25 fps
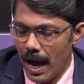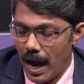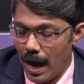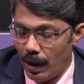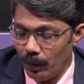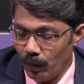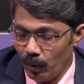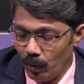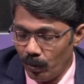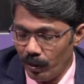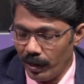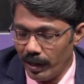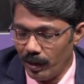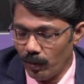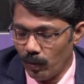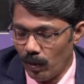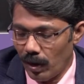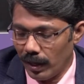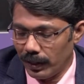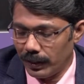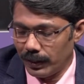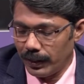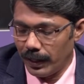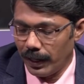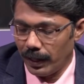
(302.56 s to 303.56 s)
அவருடைய
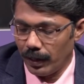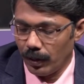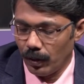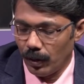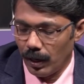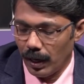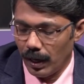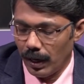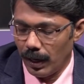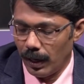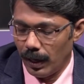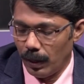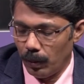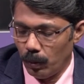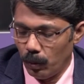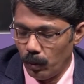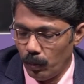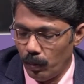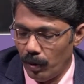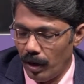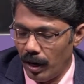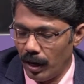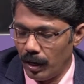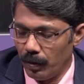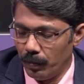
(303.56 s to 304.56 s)
வார்த்தை
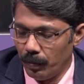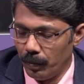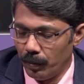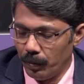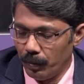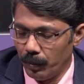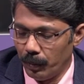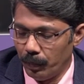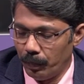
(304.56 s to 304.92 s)
உபாகம்